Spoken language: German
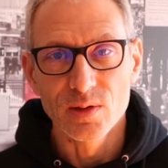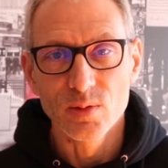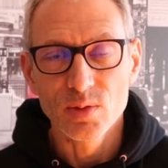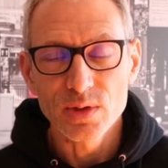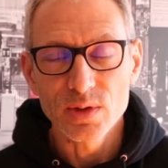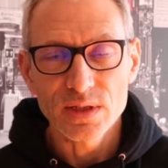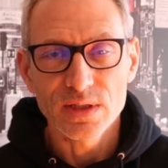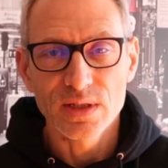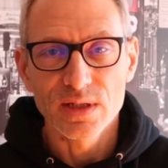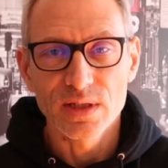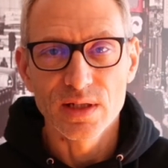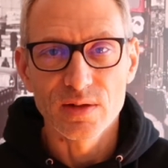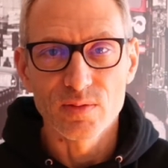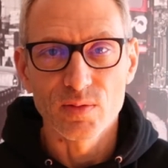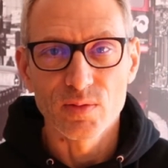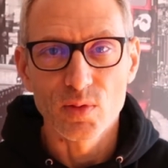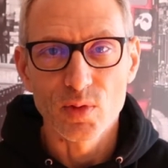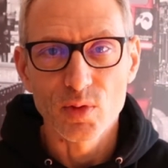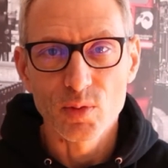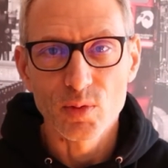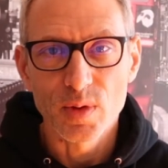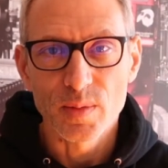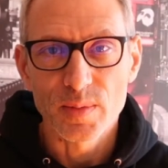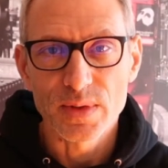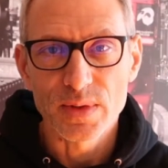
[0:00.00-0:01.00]
Lustige,
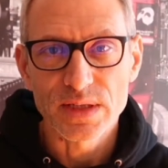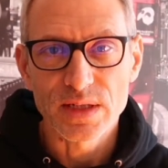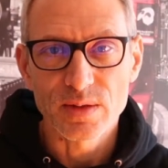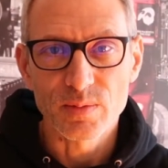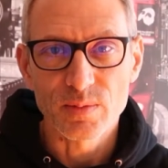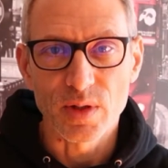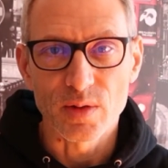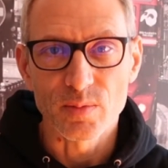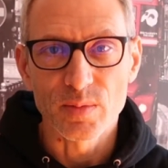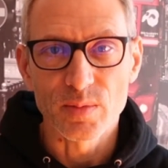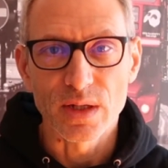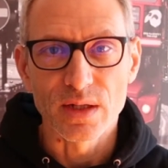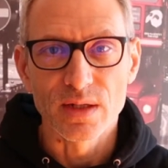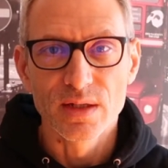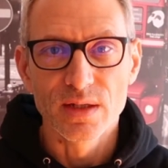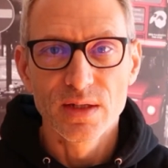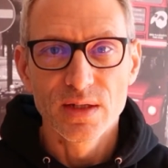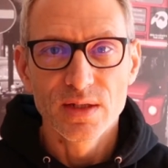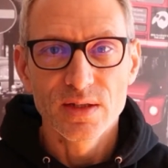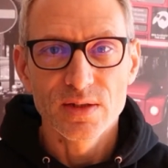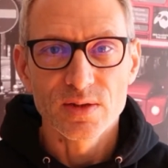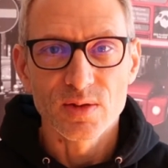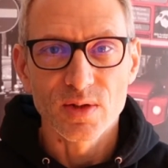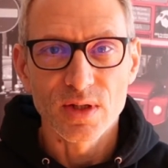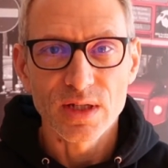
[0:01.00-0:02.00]
worüber man sich auch mal
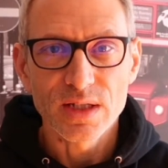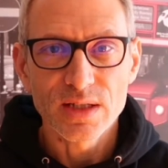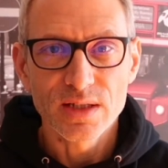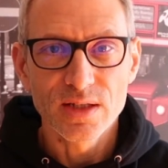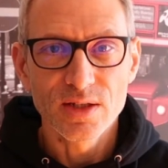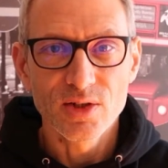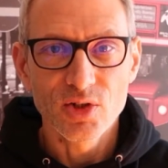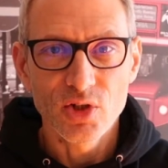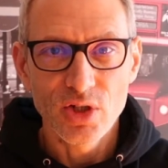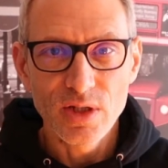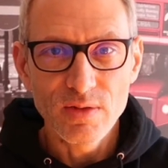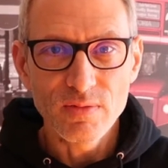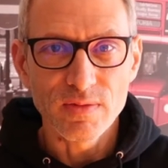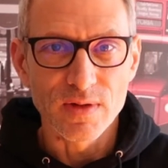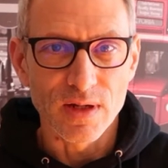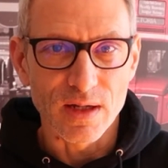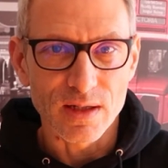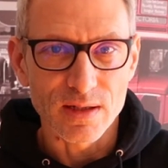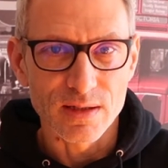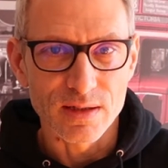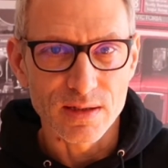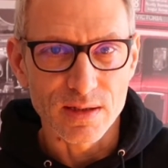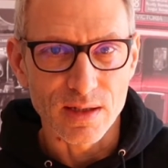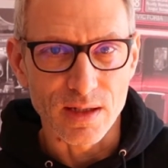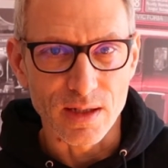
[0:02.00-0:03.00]
so richtig schief
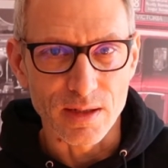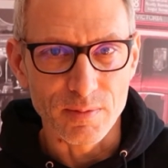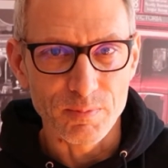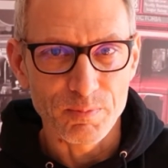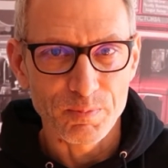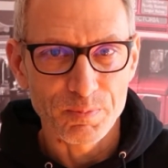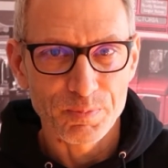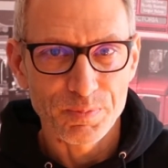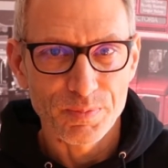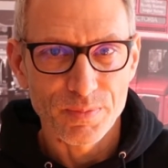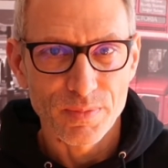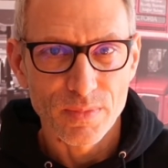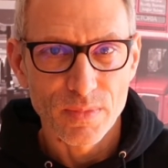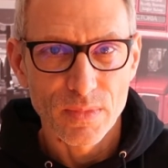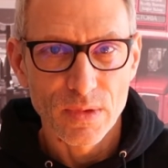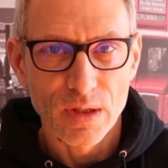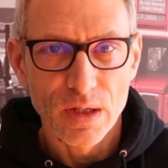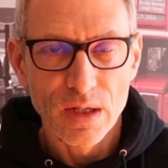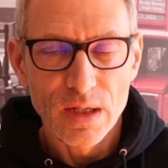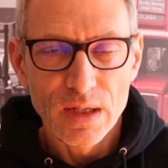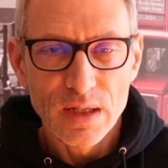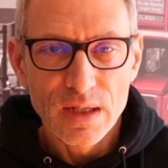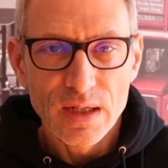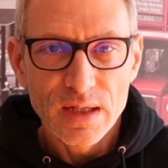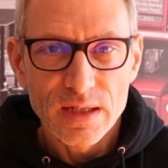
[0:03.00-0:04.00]
lachen kann.
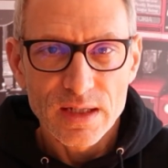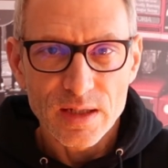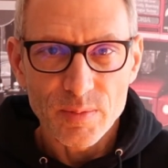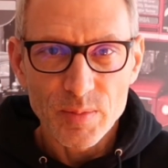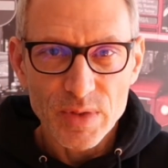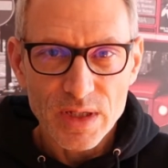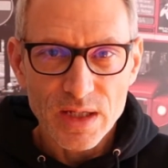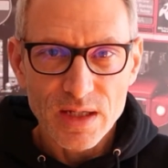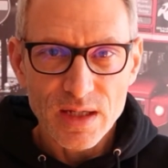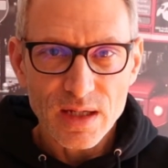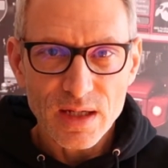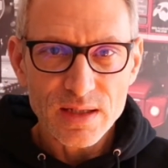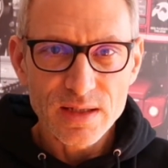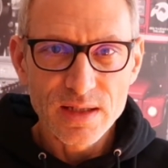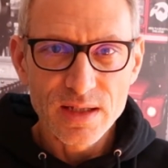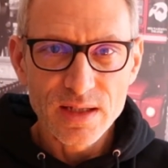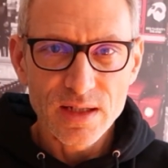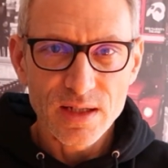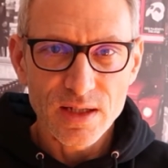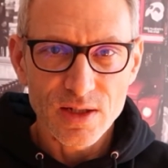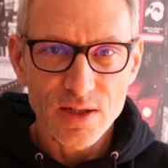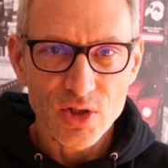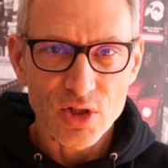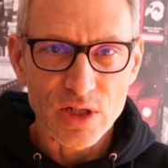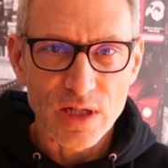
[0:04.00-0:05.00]
Ich habe mir gedacht,
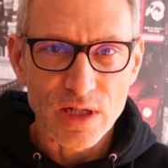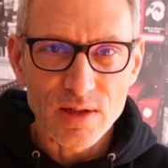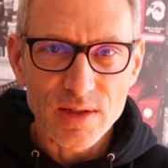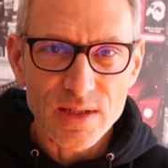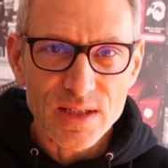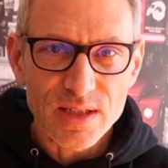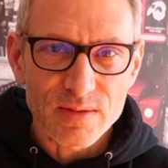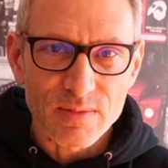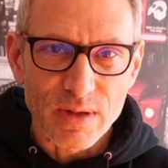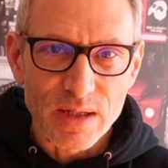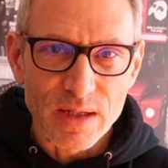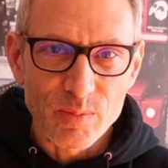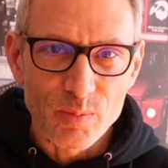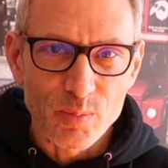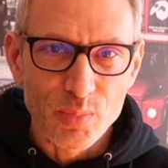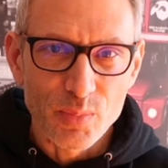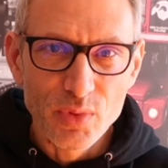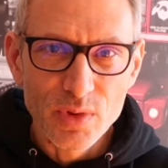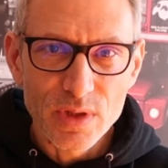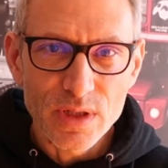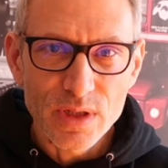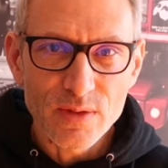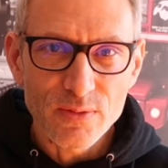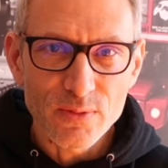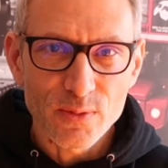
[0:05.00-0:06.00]
ich stelle euch zwei
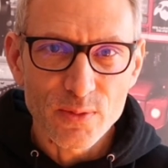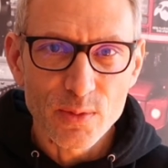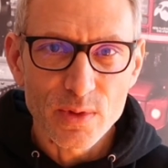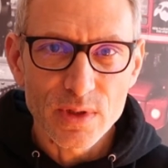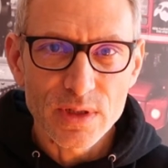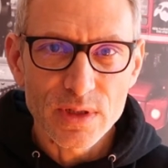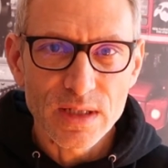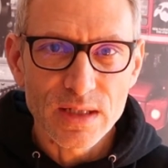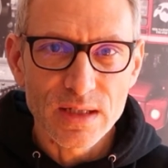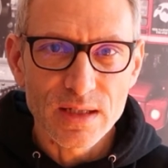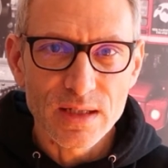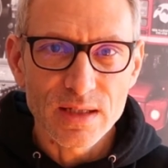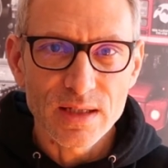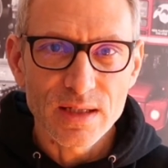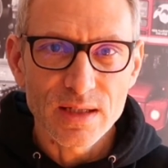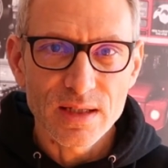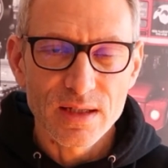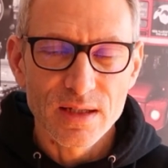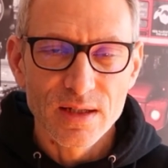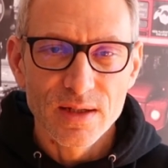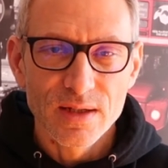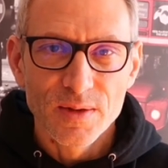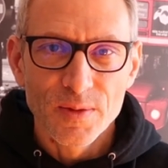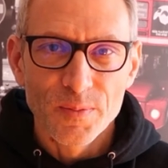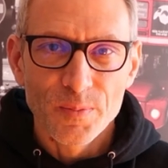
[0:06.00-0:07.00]
Bücher vor, die ich
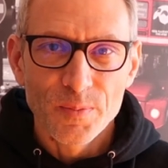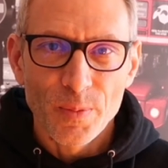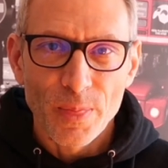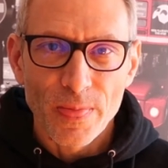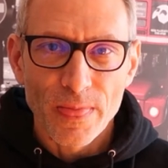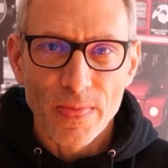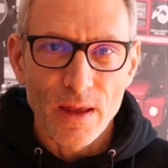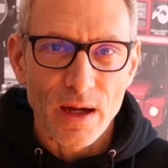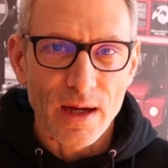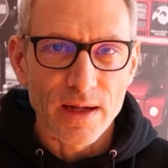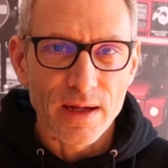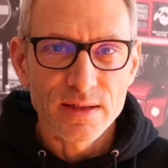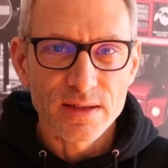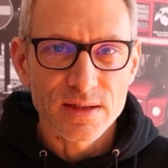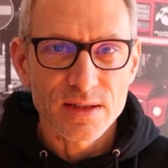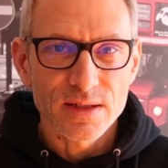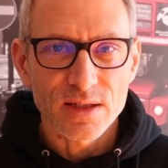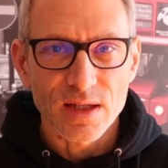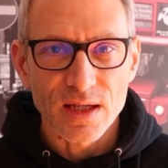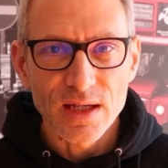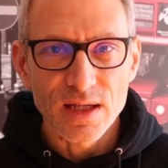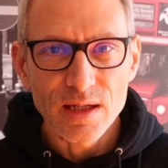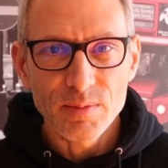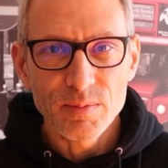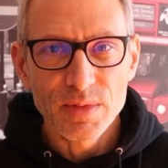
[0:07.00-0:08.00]
eins
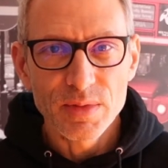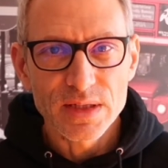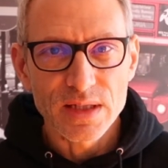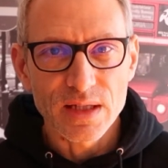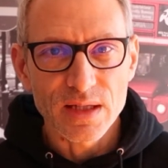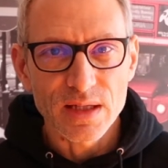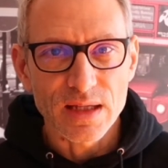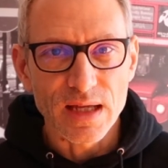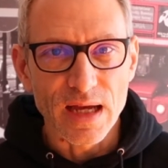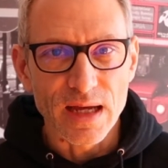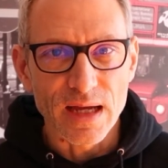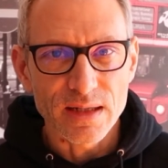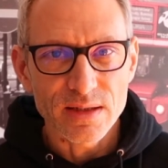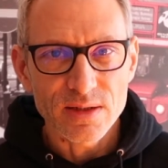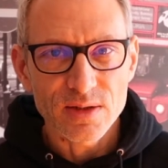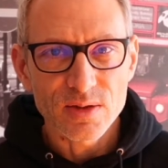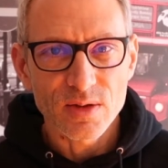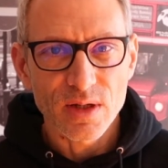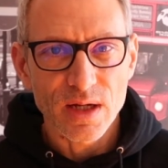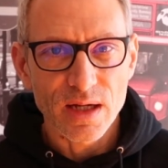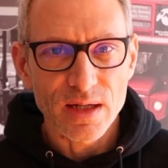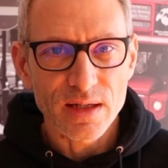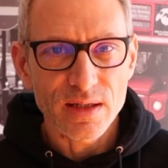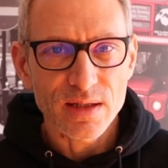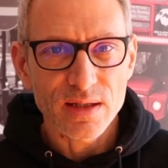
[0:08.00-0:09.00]
regelmäßig gern
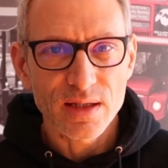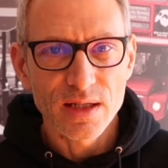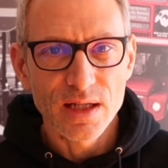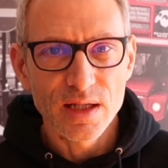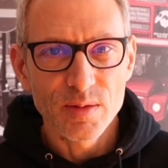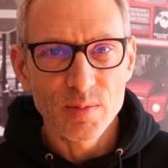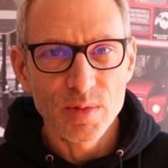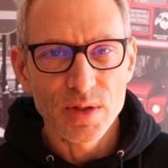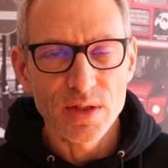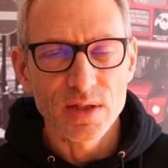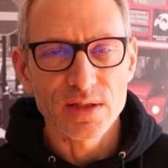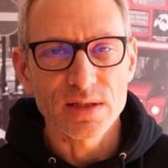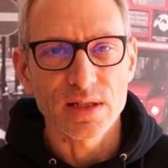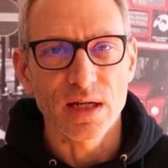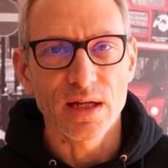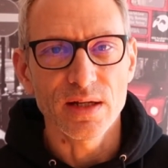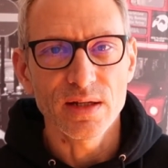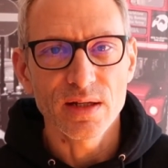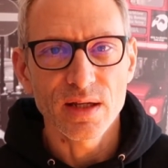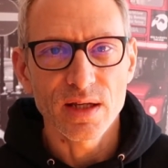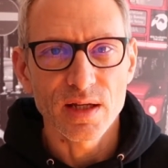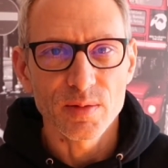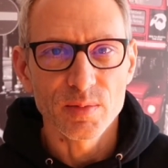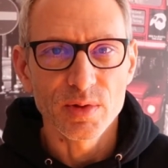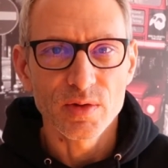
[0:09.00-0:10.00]
zur Hand nehme, das
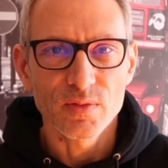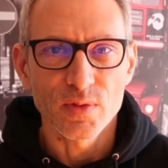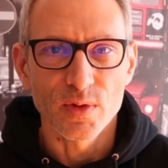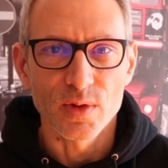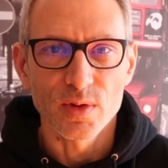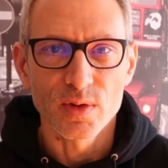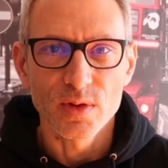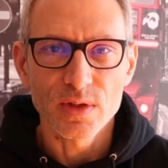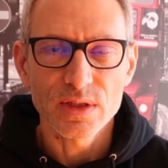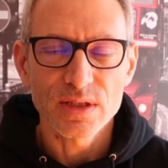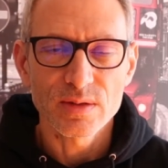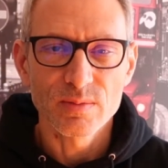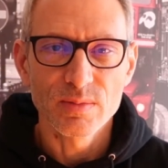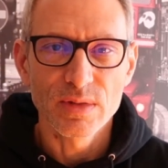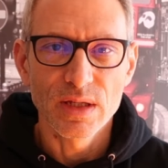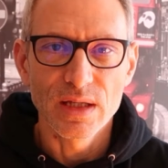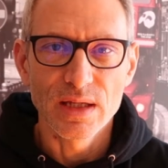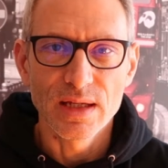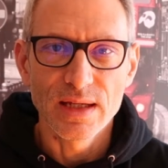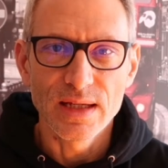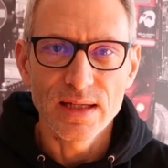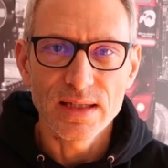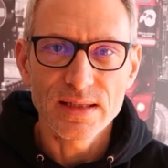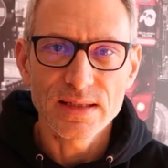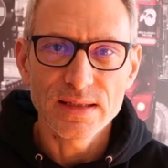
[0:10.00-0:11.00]
andere habe ich vor kurzem
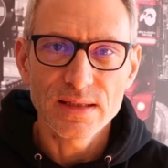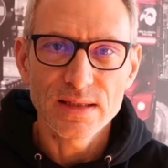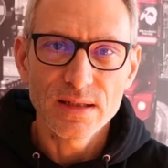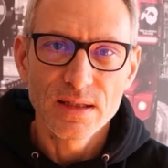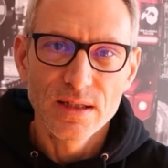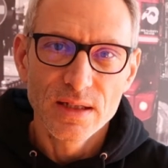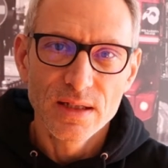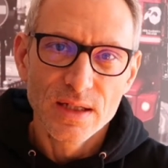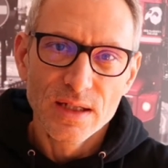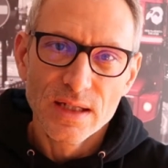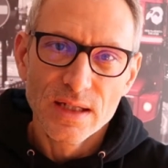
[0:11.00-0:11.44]
gelesen.